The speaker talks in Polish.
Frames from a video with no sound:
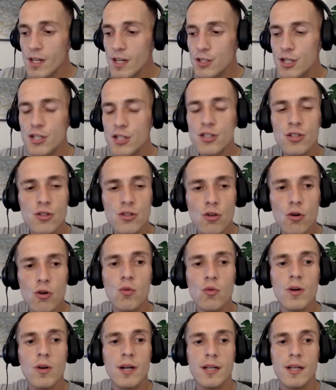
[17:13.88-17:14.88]
że
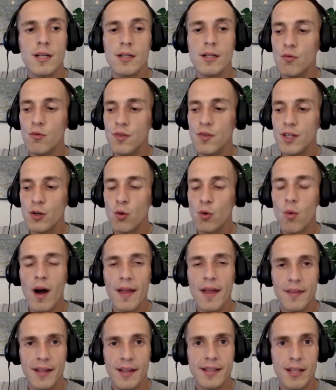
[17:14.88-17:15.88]
są
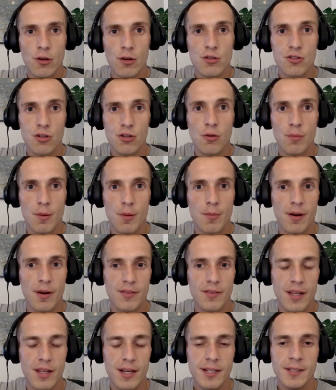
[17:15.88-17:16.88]
uwikłane, te osoby,
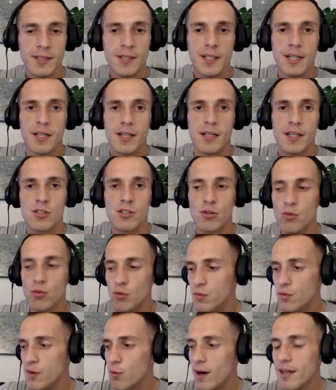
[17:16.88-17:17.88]
prawda, e, są
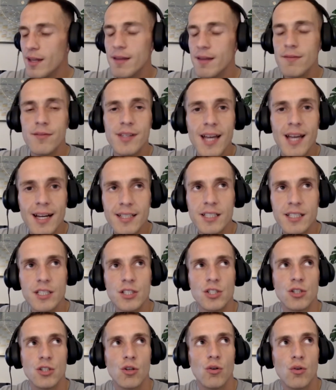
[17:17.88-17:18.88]
uwikłane w
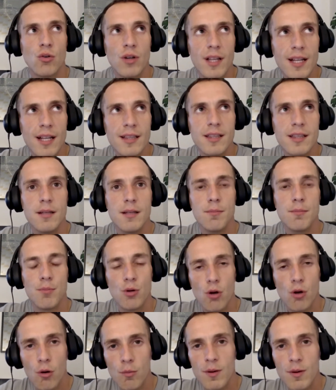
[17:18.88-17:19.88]
jakiś konkretny
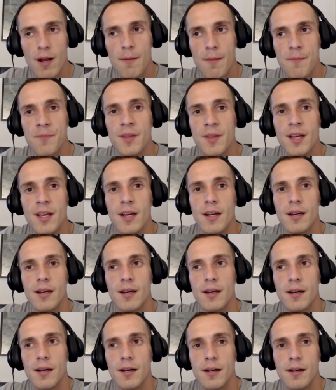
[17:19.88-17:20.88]
problem, e,
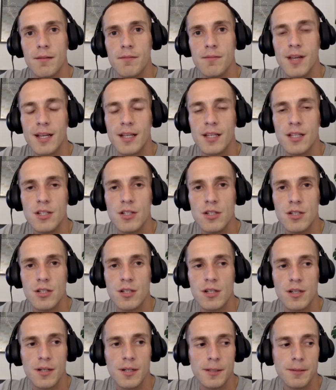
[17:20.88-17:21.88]
w
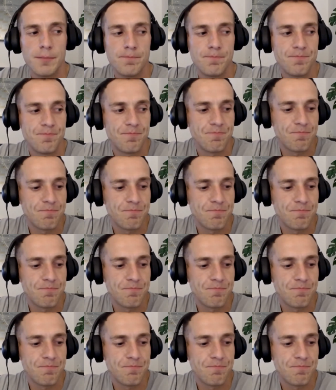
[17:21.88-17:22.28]
jakiś e,